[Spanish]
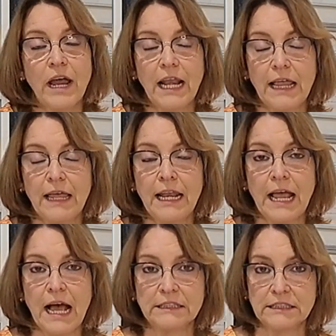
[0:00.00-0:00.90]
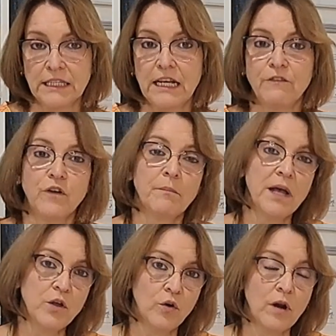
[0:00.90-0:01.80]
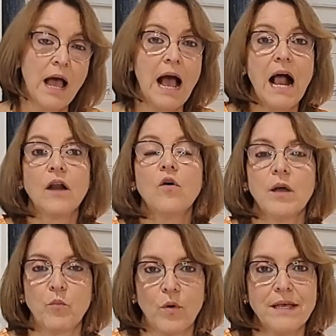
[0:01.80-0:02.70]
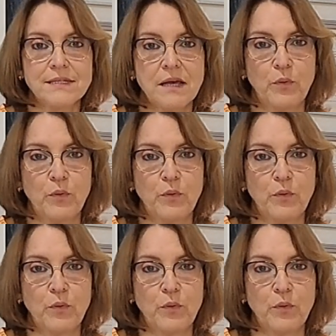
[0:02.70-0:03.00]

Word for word: LDL-HDL fue mayor, algo que puede ser